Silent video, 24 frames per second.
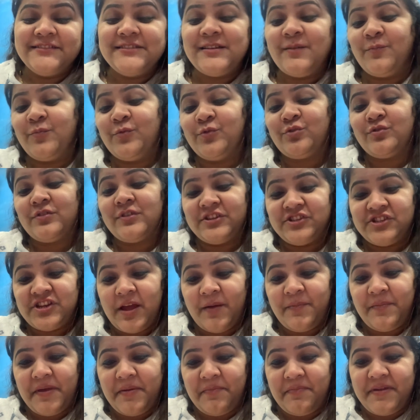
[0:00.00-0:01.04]
जप्पू तो
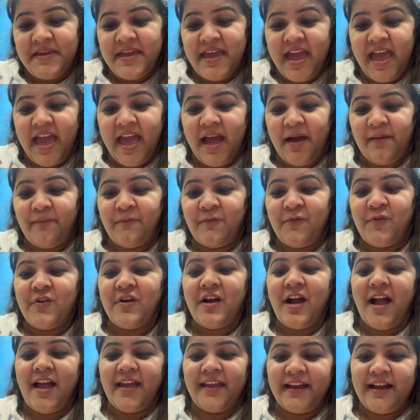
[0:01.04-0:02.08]
अच्छा बेबी है अब वो
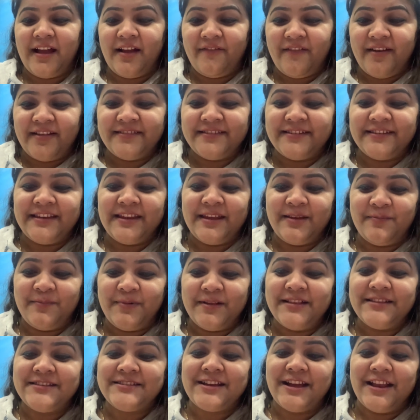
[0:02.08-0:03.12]
खाएगा
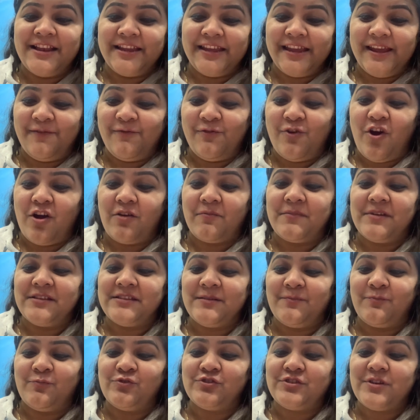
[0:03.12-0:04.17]
वेजिटेबल्स कल के ब्लॉग में
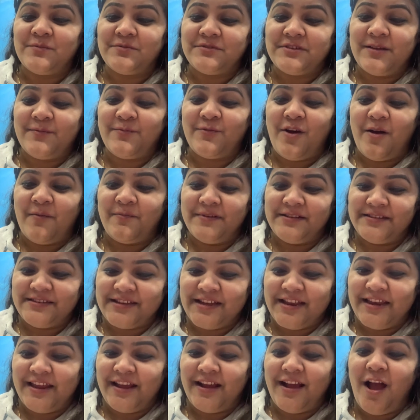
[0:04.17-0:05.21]
जप्पू सबसे प्रॉमिस
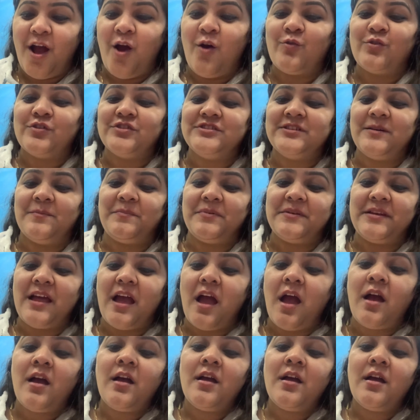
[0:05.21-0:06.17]
करेगा और जपना